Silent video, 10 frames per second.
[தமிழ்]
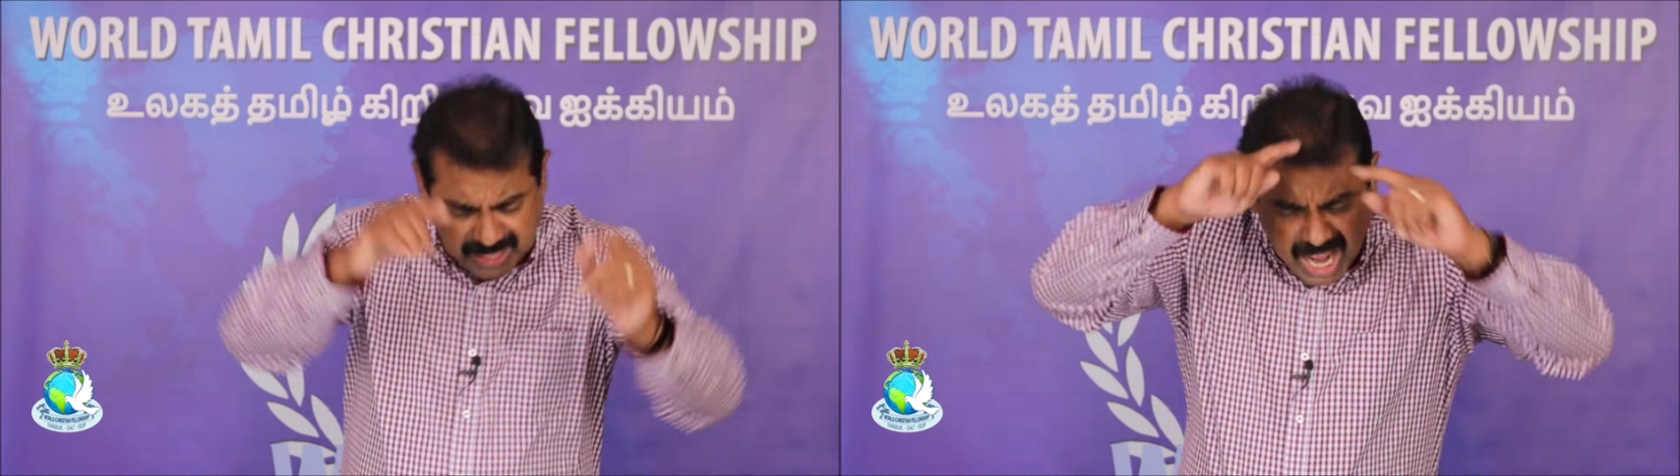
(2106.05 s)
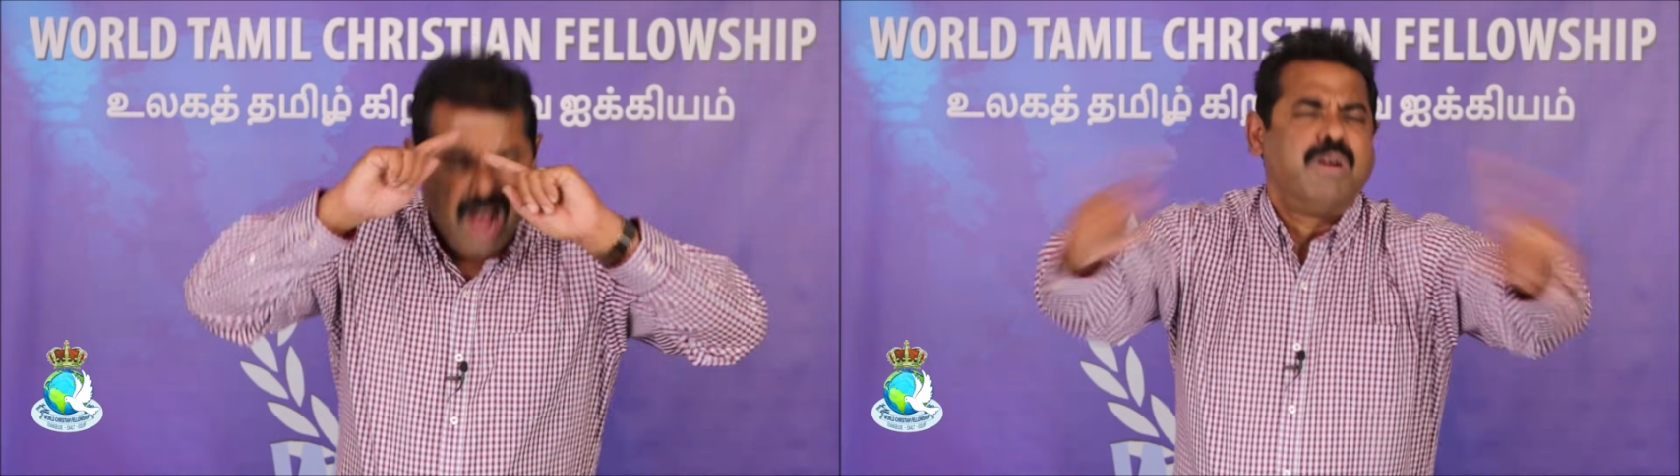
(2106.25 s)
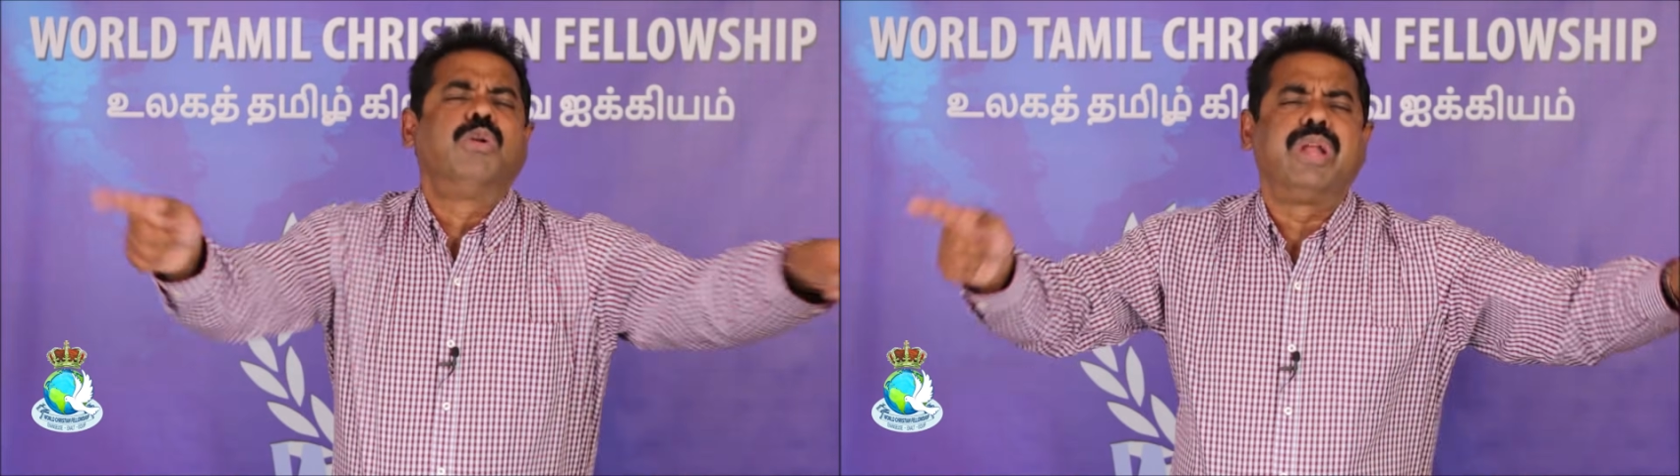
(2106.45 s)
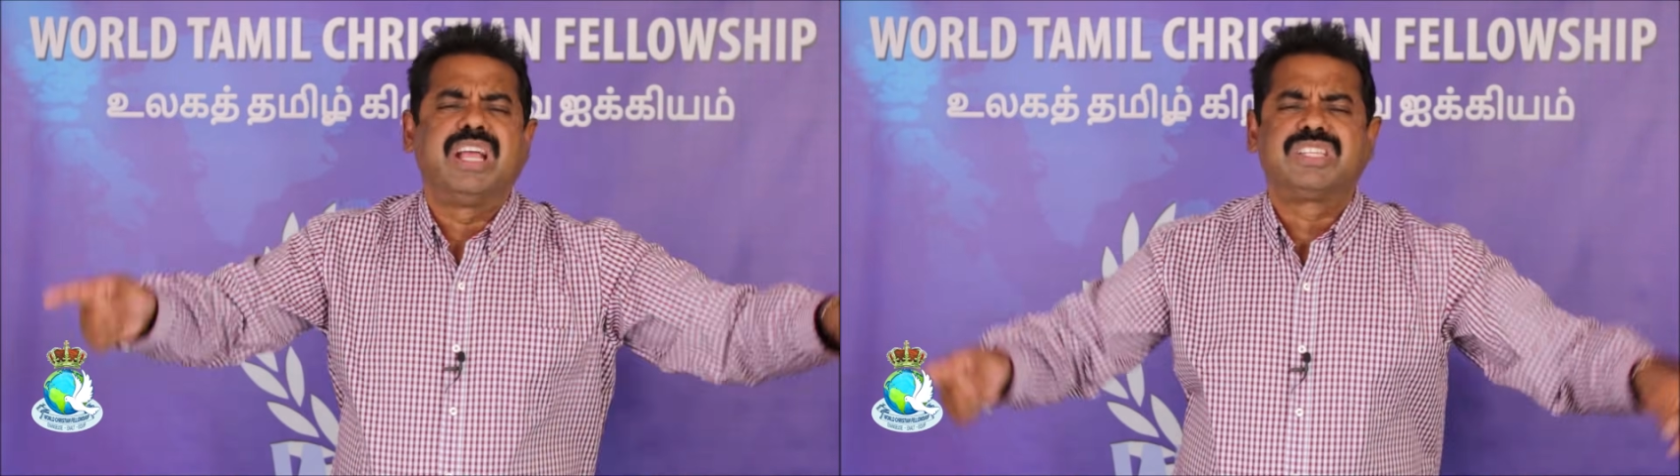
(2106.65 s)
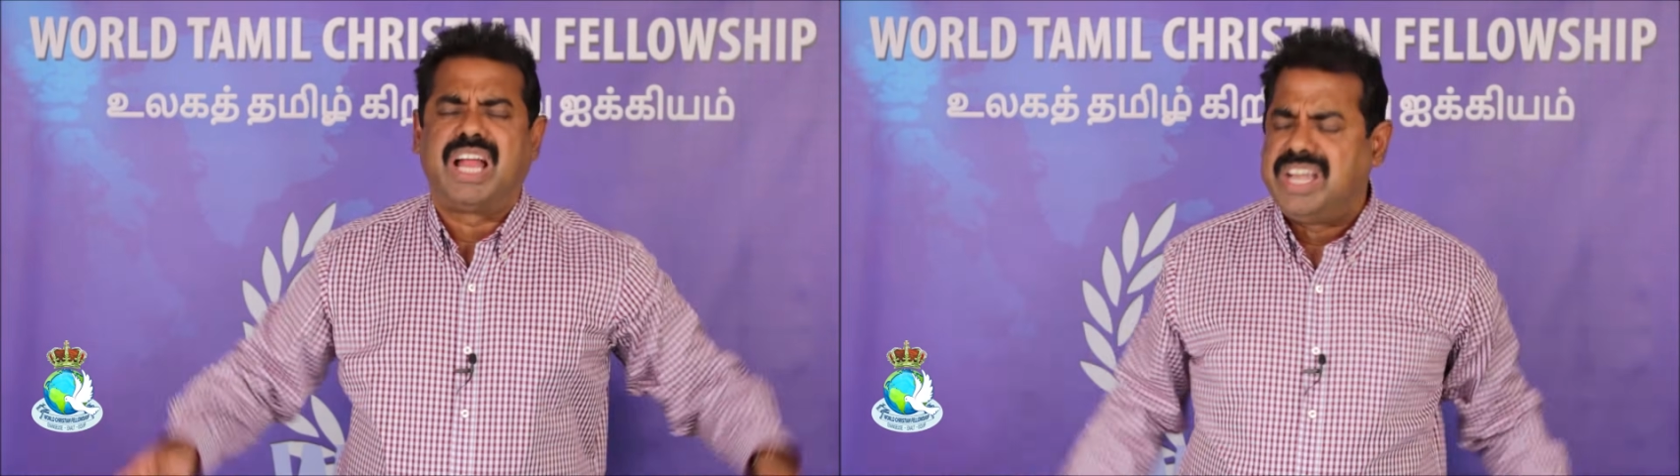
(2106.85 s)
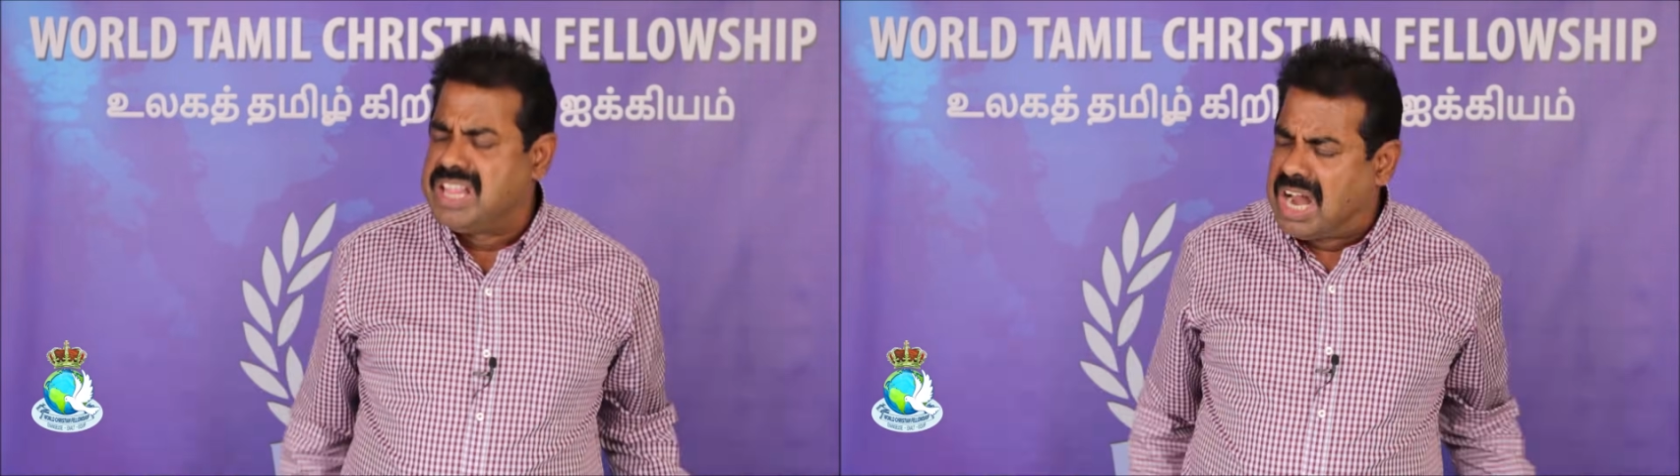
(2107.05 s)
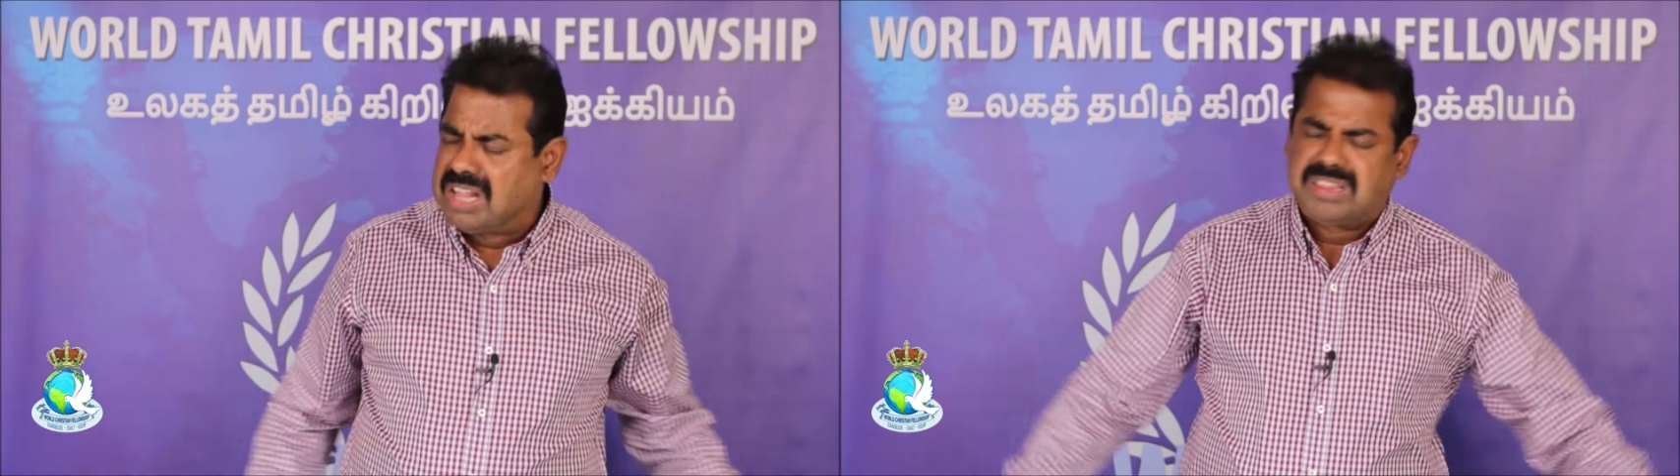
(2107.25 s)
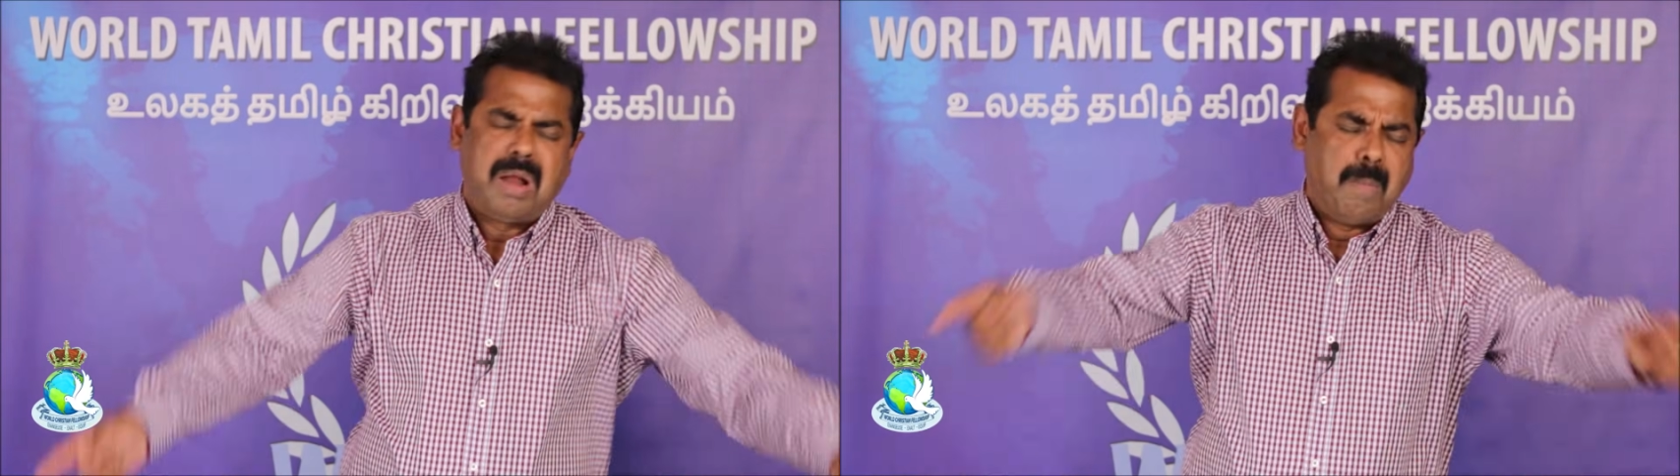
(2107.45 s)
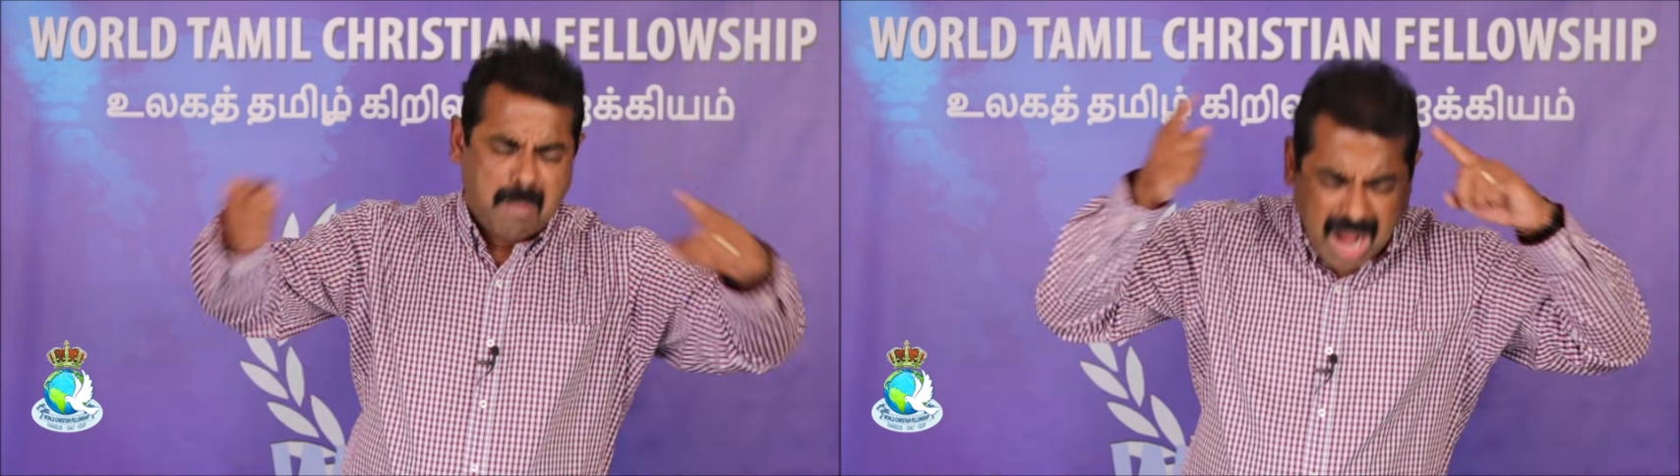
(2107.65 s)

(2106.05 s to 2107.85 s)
தேவனுடைய சன்னிதானத்தில்